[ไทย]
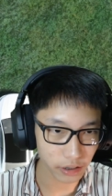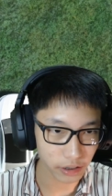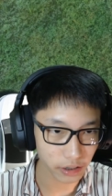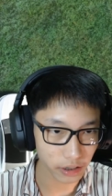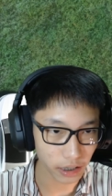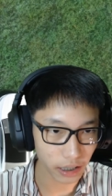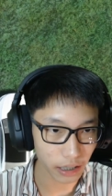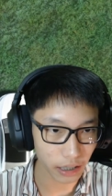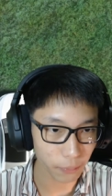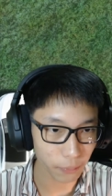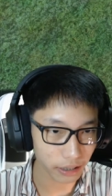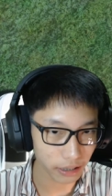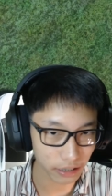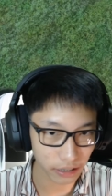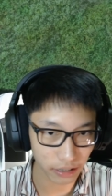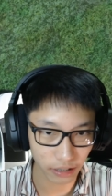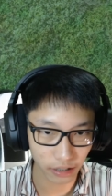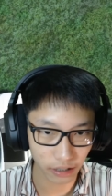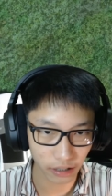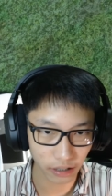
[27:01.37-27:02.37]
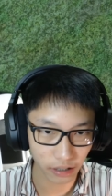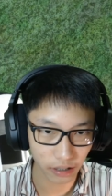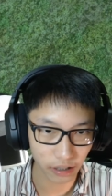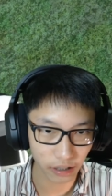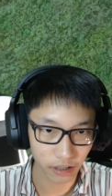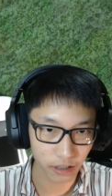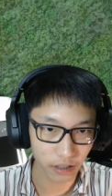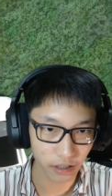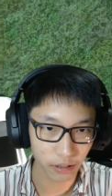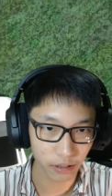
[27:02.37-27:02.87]
อะไรวะ
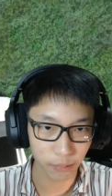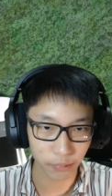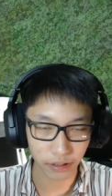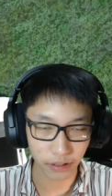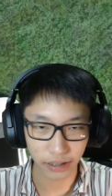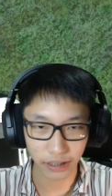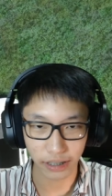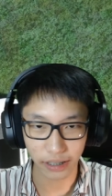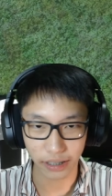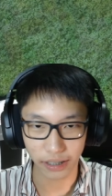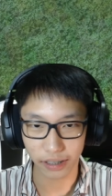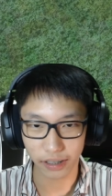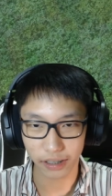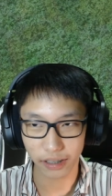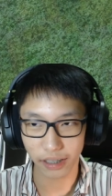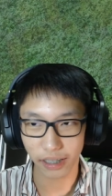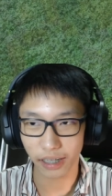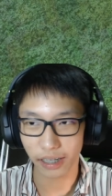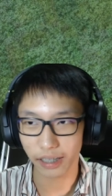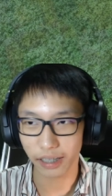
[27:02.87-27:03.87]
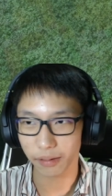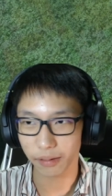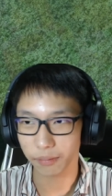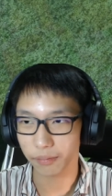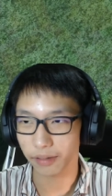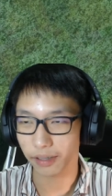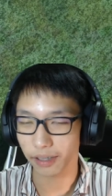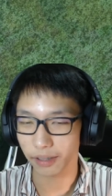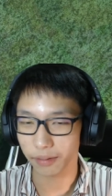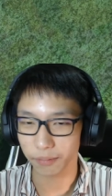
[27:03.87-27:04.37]
เมื่อกี้เห็นอะไร
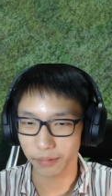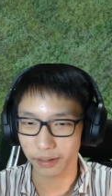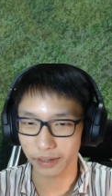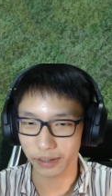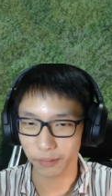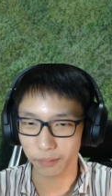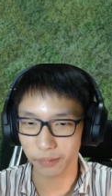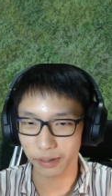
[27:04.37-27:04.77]
หมายถึงไม่ได้